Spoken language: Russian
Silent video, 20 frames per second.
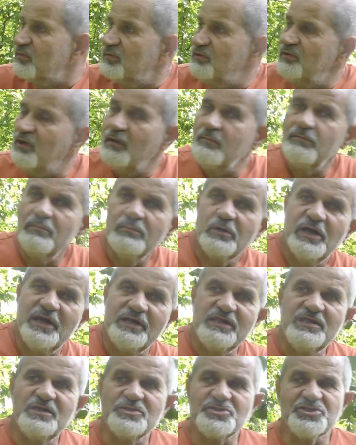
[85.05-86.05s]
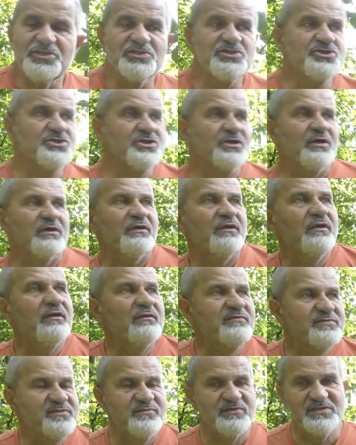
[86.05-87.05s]
Там, конечно же,
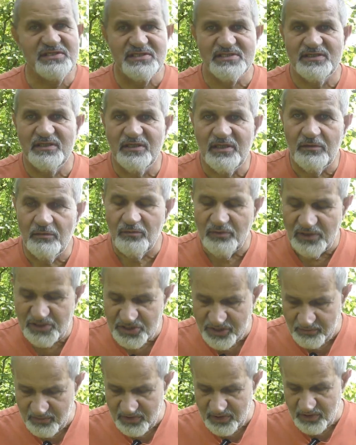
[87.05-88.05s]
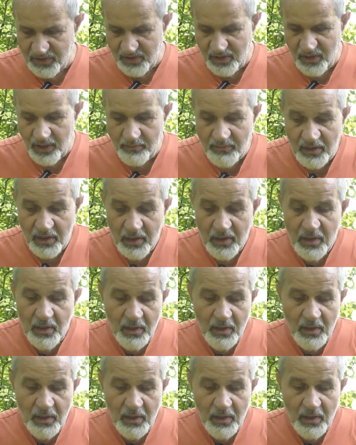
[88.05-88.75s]
в связи с такими большими деньгами